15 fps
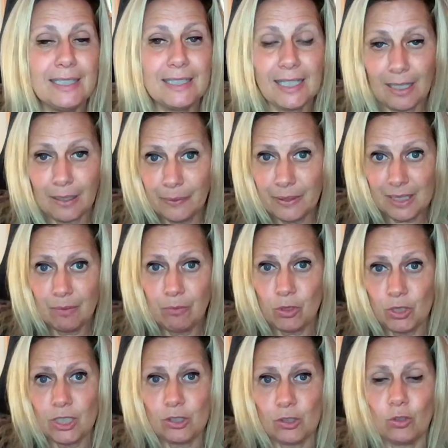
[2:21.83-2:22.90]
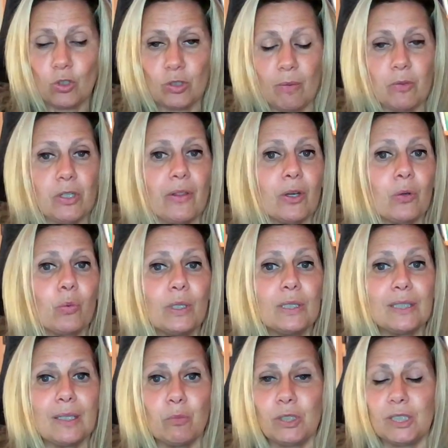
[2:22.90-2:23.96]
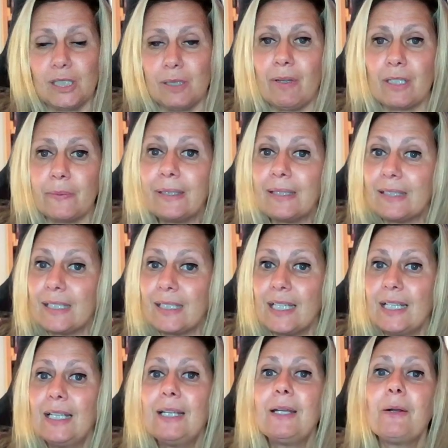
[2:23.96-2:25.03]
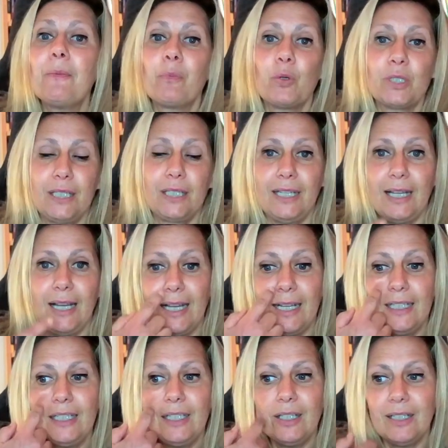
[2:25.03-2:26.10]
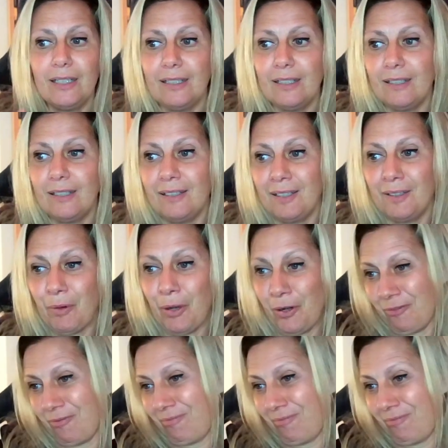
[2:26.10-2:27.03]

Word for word: Y si revisamos esto nos vamos a dar cuenta muchísimas veces pues que hay, eh, bueno,